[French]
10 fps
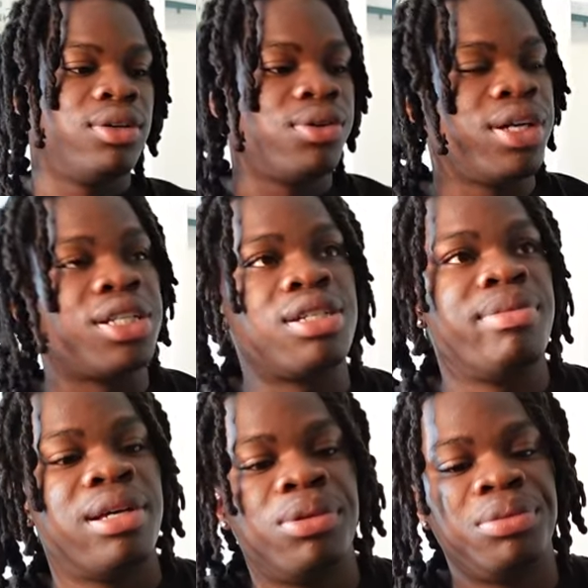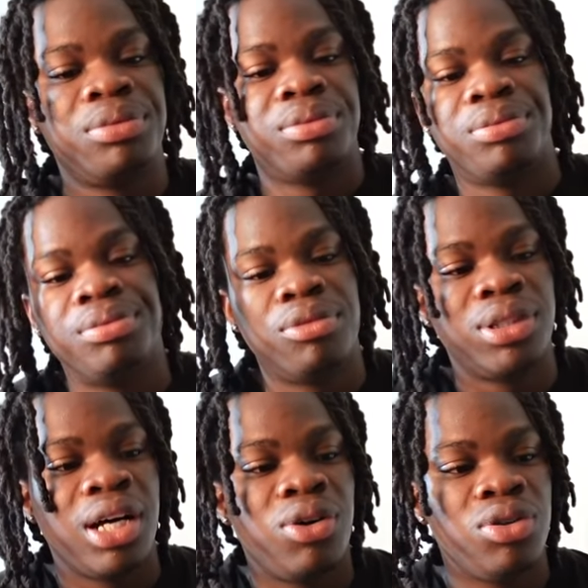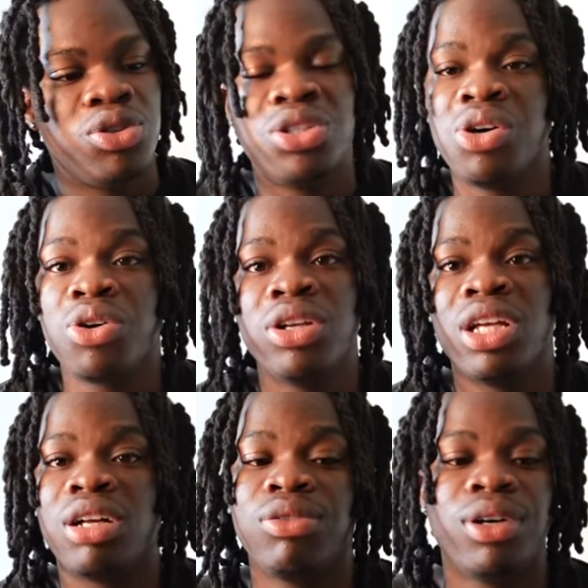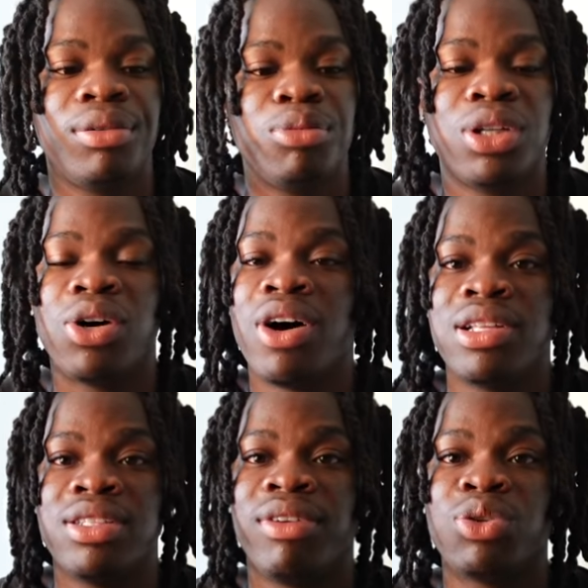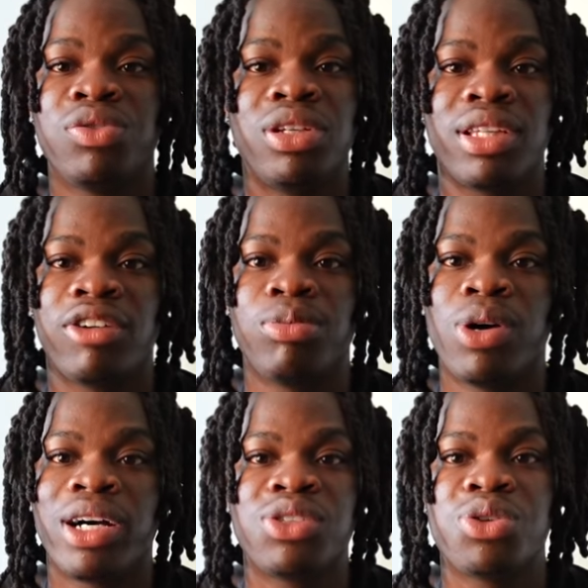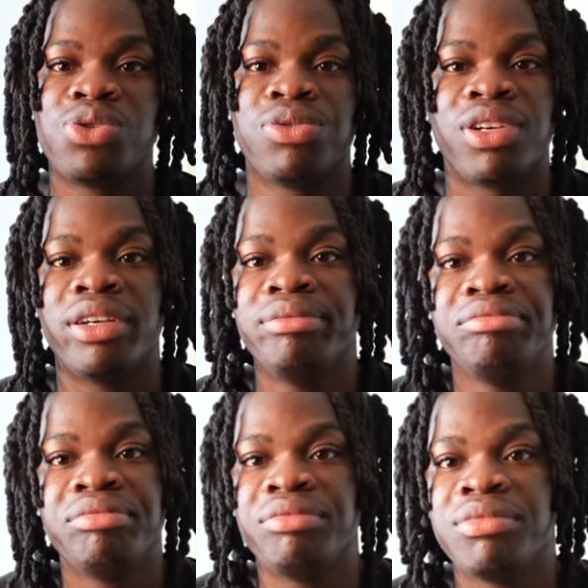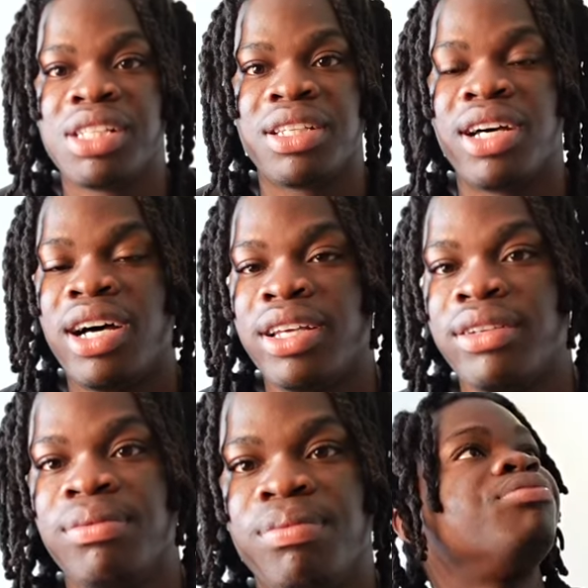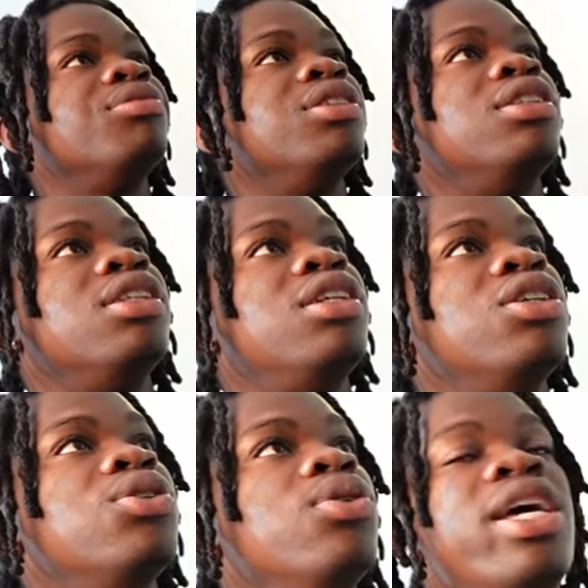Wesh, mais bon daron, je le dis encore une dernière fois, mon daron a dit va trouver un taf, arrête ce que tu fais. Ça sert à rien. C'est ça qui est chaud.